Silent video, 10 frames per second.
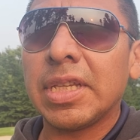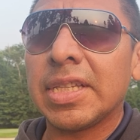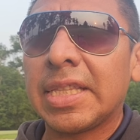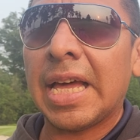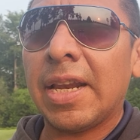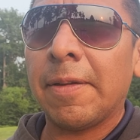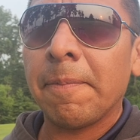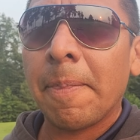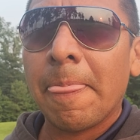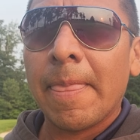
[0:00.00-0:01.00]
de estar
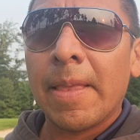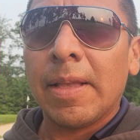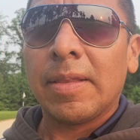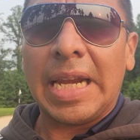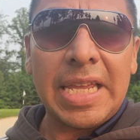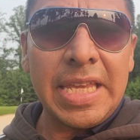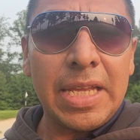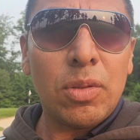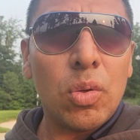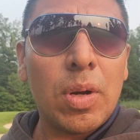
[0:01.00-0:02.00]

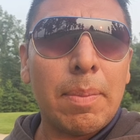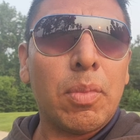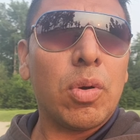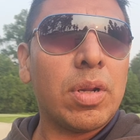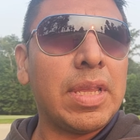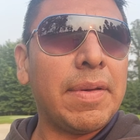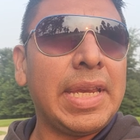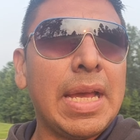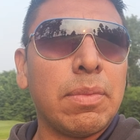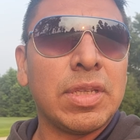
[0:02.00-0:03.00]
trayendo amor,
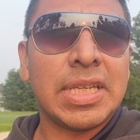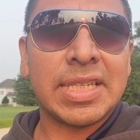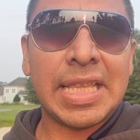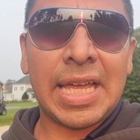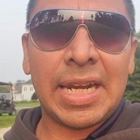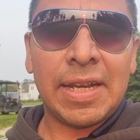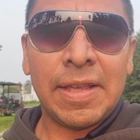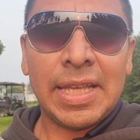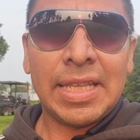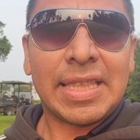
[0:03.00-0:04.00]
deberíamos de estar
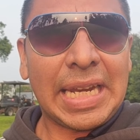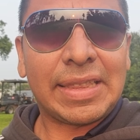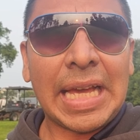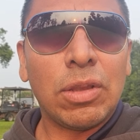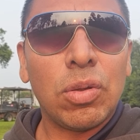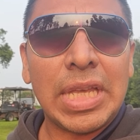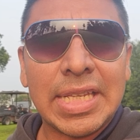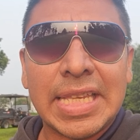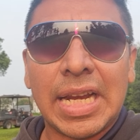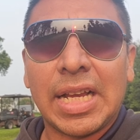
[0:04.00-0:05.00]
tratando de
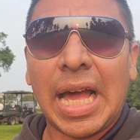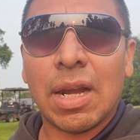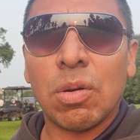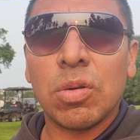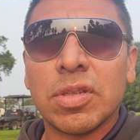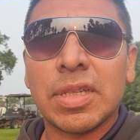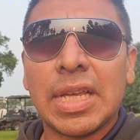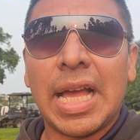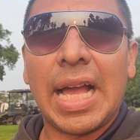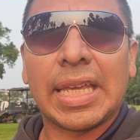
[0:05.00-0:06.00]
acercarlos
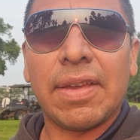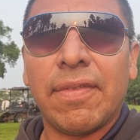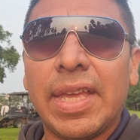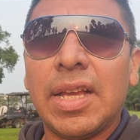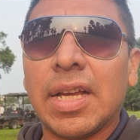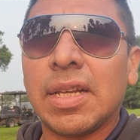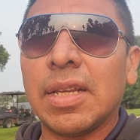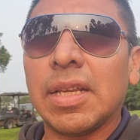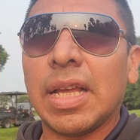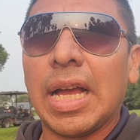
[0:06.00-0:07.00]
a que vengan
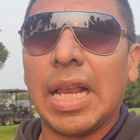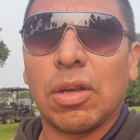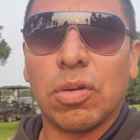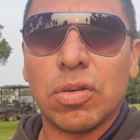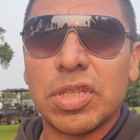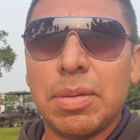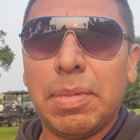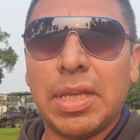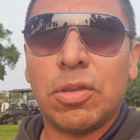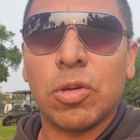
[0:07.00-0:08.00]
al
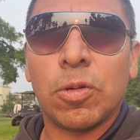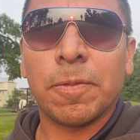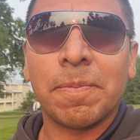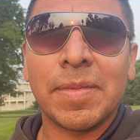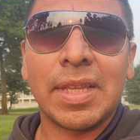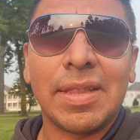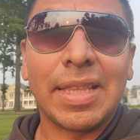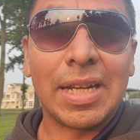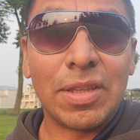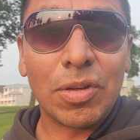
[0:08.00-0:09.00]
conocimiento
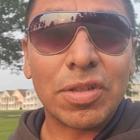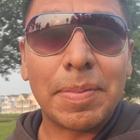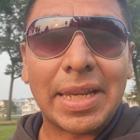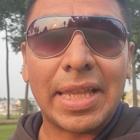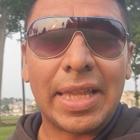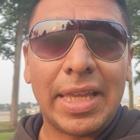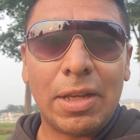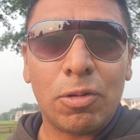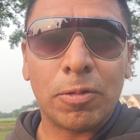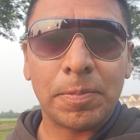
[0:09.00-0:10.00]
del Dios
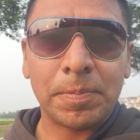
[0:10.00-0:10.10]
verdadero.